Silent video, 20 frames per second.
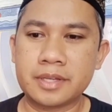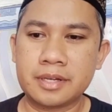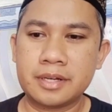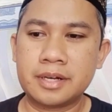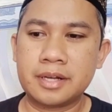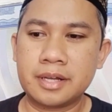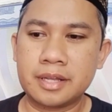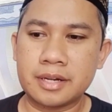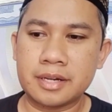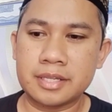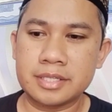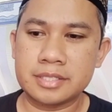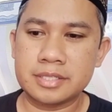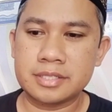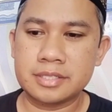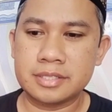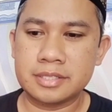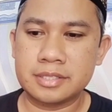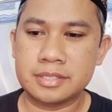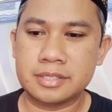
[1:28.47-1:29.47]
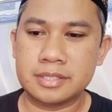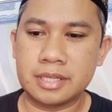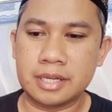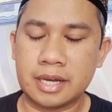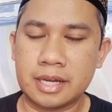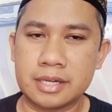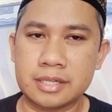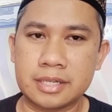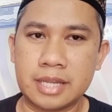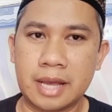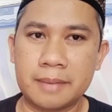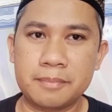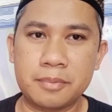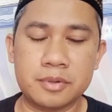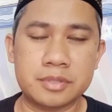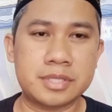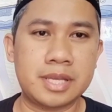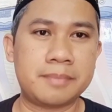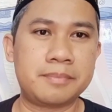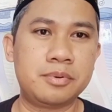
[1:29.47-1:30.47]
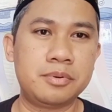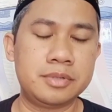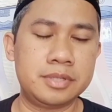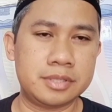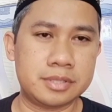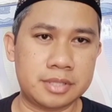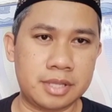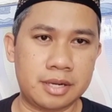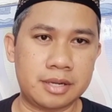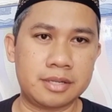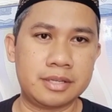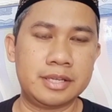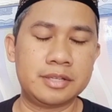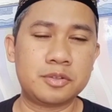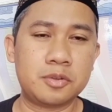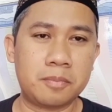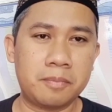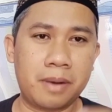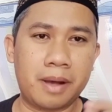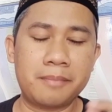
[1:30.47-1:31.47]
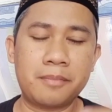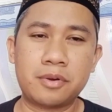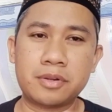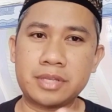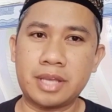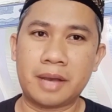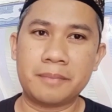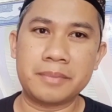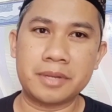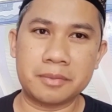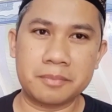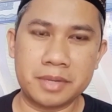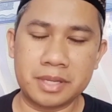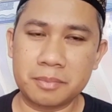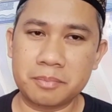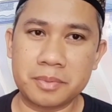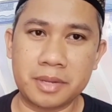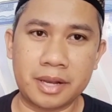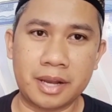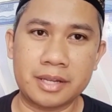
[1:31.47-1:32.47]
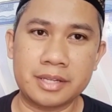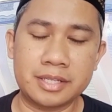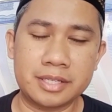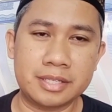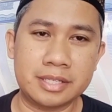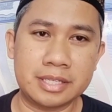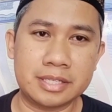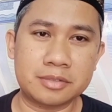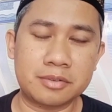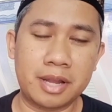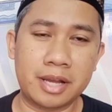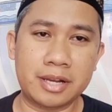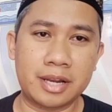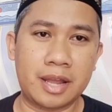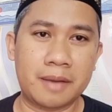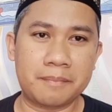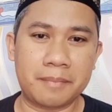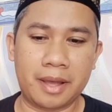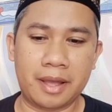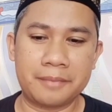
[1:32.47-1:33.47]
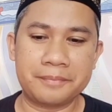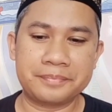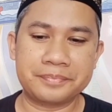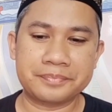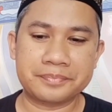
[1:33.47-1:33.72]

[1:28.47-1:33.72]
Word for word: keris dengan dapur sabu inten itu pamornya hampir mirip dengan ini itulah kenapa